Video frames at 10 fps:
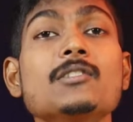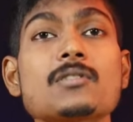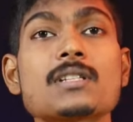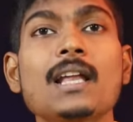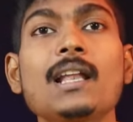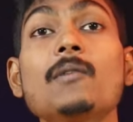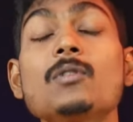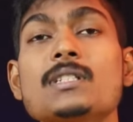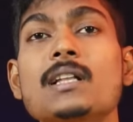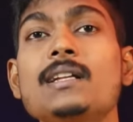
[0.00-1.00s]
का जो सेल है
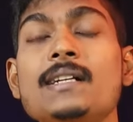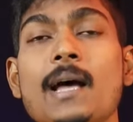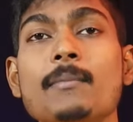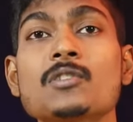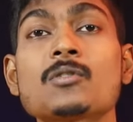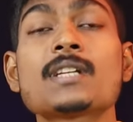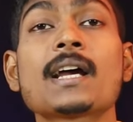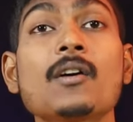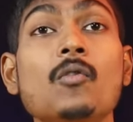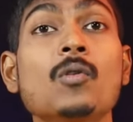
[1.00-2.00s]
वो जल्दी डैमेज हो
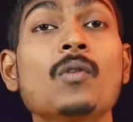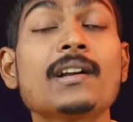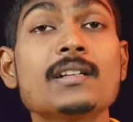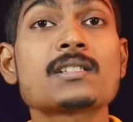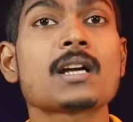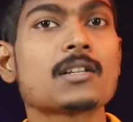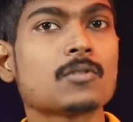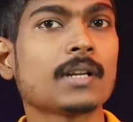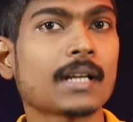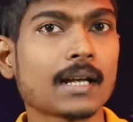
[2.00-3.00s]
जाएगा ओवर डिस्चार्ज
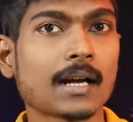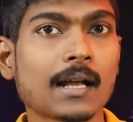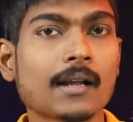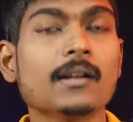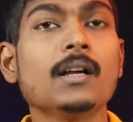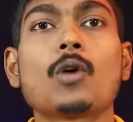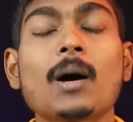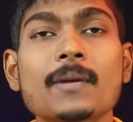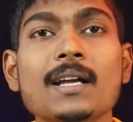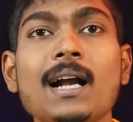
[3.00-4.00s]
होने के कारण तो
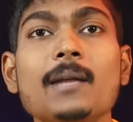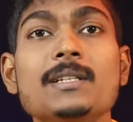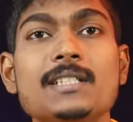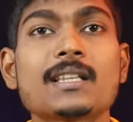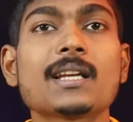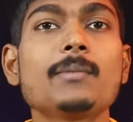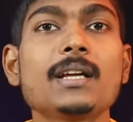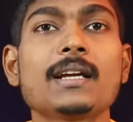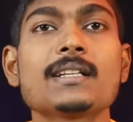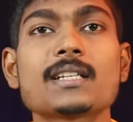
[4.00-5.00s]
आपकी गाड़ी में जितने भी
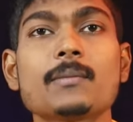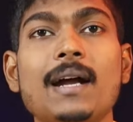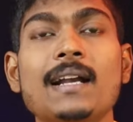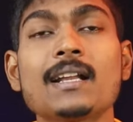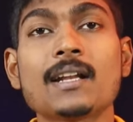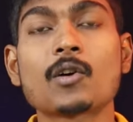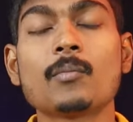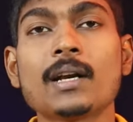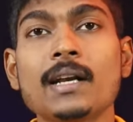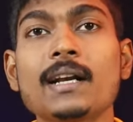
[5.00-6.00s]
एज की बैटरी
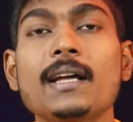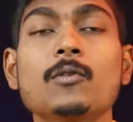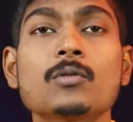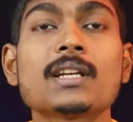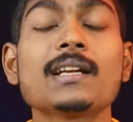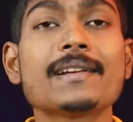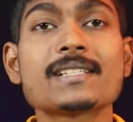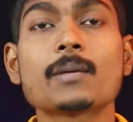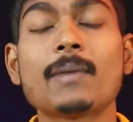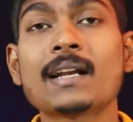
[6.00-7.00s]
रिकमेंडेड है उतनी
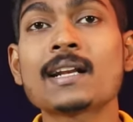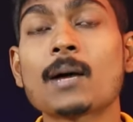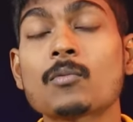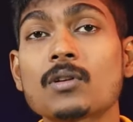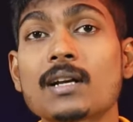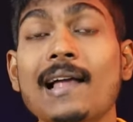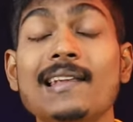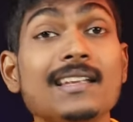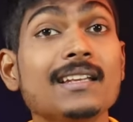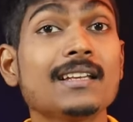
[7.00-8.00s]
एज की बैटरी आपको
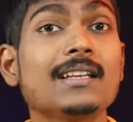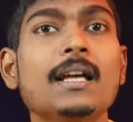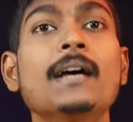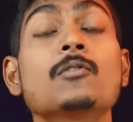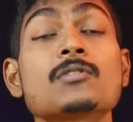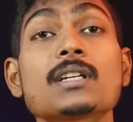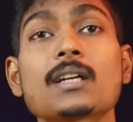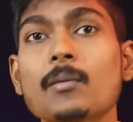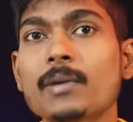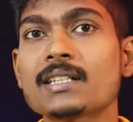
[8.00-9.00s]
डालनी ही है उससे
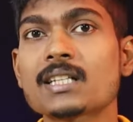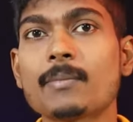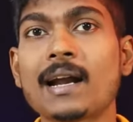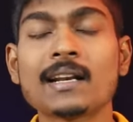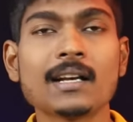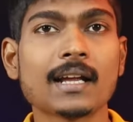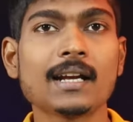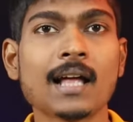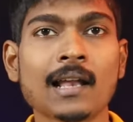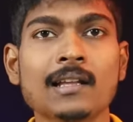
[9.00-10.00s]
कम एज की बैटरी
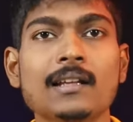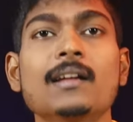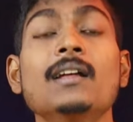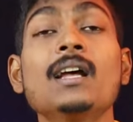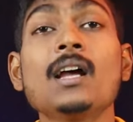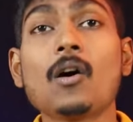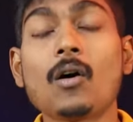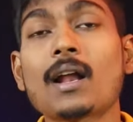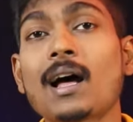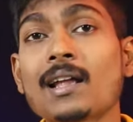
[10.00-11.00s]
नहीं डालनी है
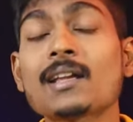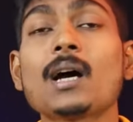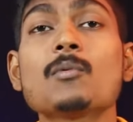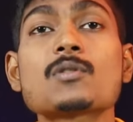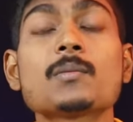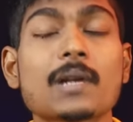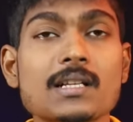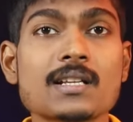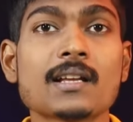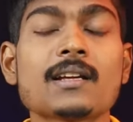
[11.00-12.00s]
और हालांकि आप उसमें
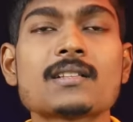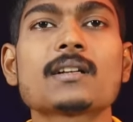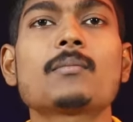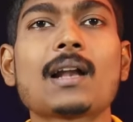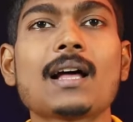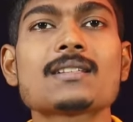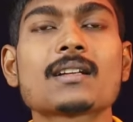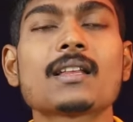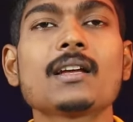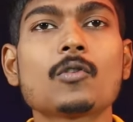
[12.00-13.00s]
प्लस टेन एज तक बढ़ा
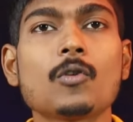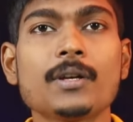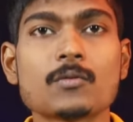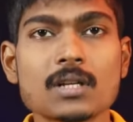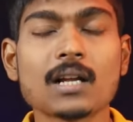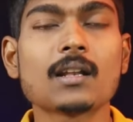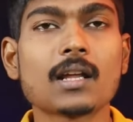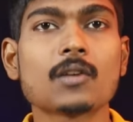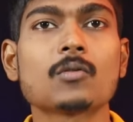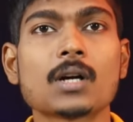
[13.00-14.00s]
सकते हैं कोई नुकसान
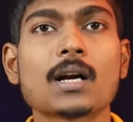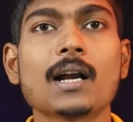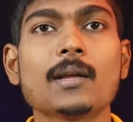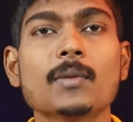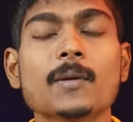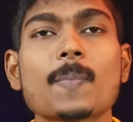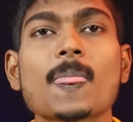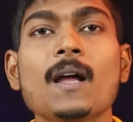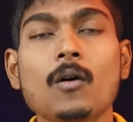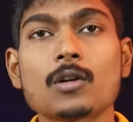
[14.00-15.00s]
नहीं होगा गाड़ी में
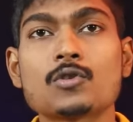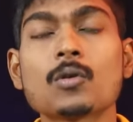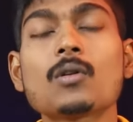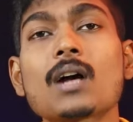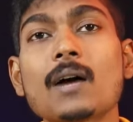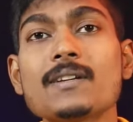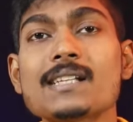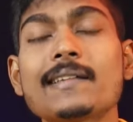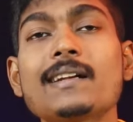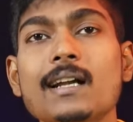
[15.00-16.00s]
और जो लोग काफ़ी
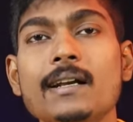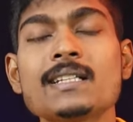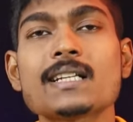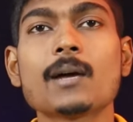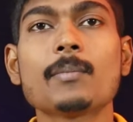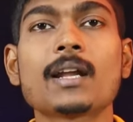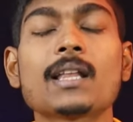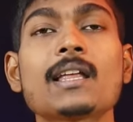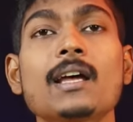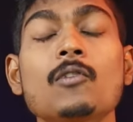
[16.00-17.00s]
ज़्यादा ठंडे जगह पर
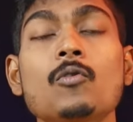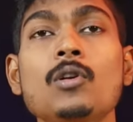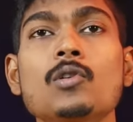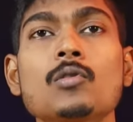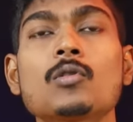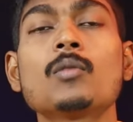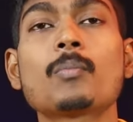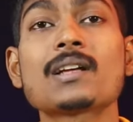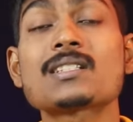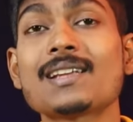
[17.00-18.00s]
रहते हैं उन लोगों को
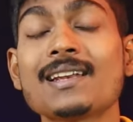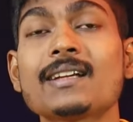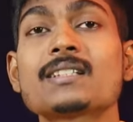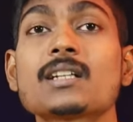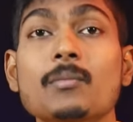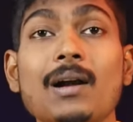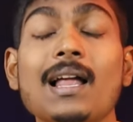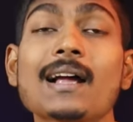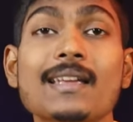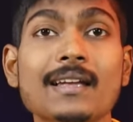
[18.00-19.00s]
प्लस टेन एज तक
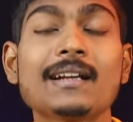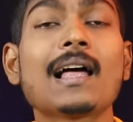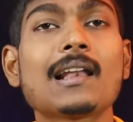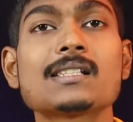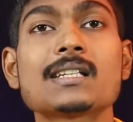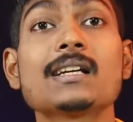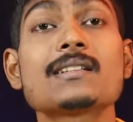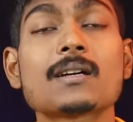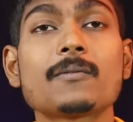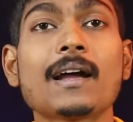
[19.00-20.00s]
बढ़ा के ही डालना चाहिए
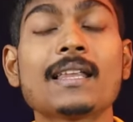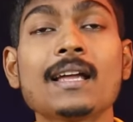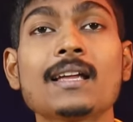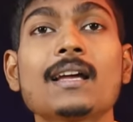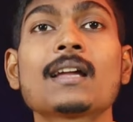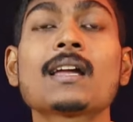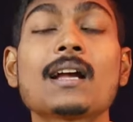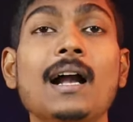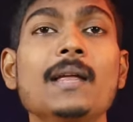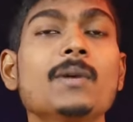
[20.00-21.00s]
इसका फ़ायदा यह है कि
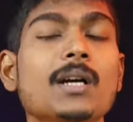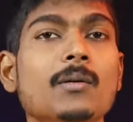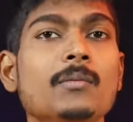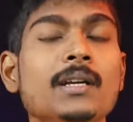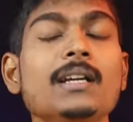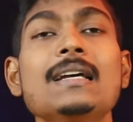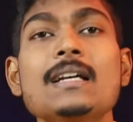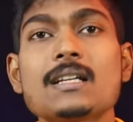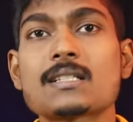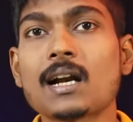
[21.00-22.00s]
गाड़ी में कभी भी
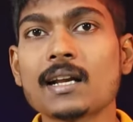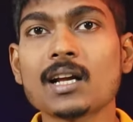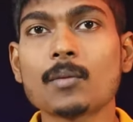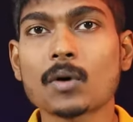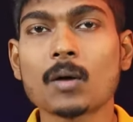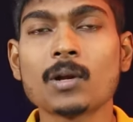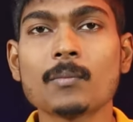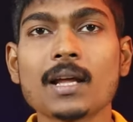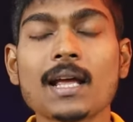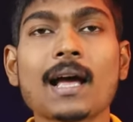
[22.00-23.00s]
स्टार्टिंग का प्रॉब्लम प्रॉब्लम
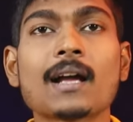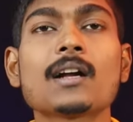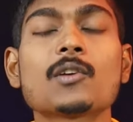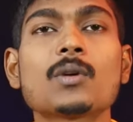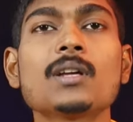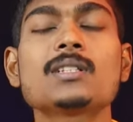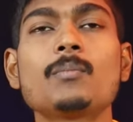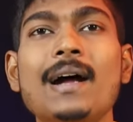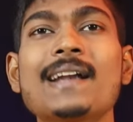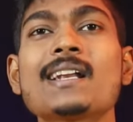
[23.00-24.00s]
नहीं आएगा क्योंकि
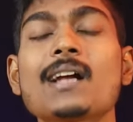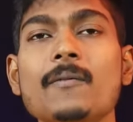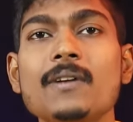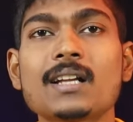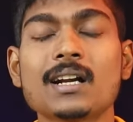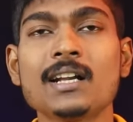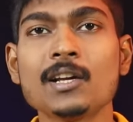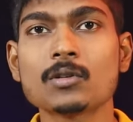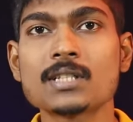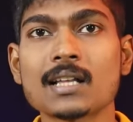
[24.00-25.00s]
जब बैटरी काफ़ी ठंडी
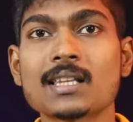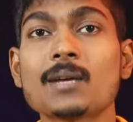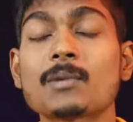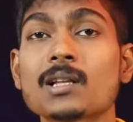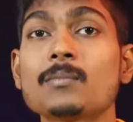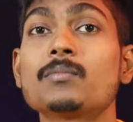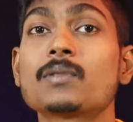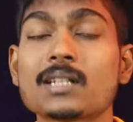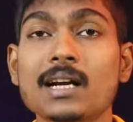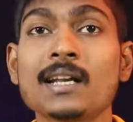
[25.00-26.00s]
हो जाती है मतलब
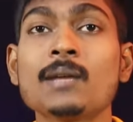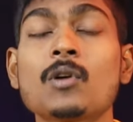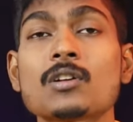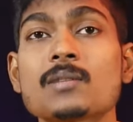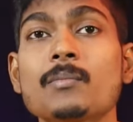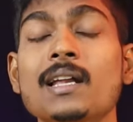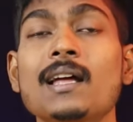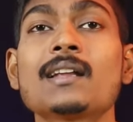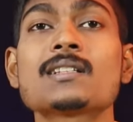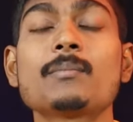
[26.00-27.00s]
ठंडी मौसम में
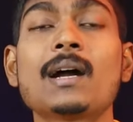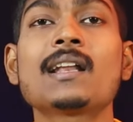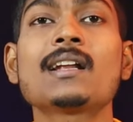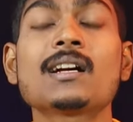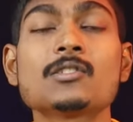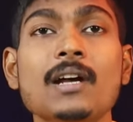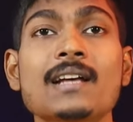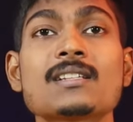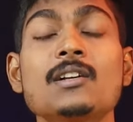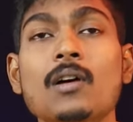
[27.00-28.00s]
रहने से बैटरी का जो
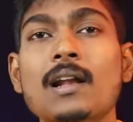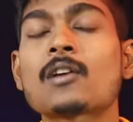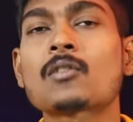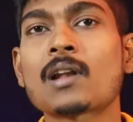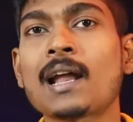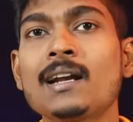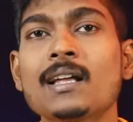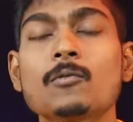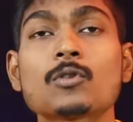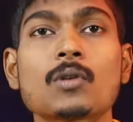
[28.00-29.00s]
एसिड और इलेक्ट्रोलाइट
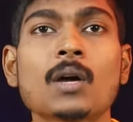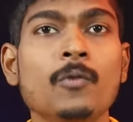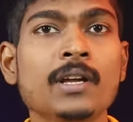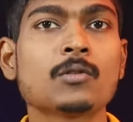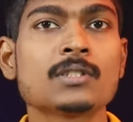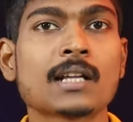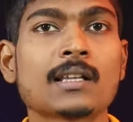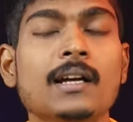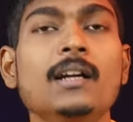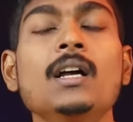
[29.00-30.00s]
है वो थोड़ा वीक हो
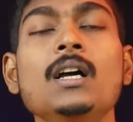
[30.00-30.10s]
जाता है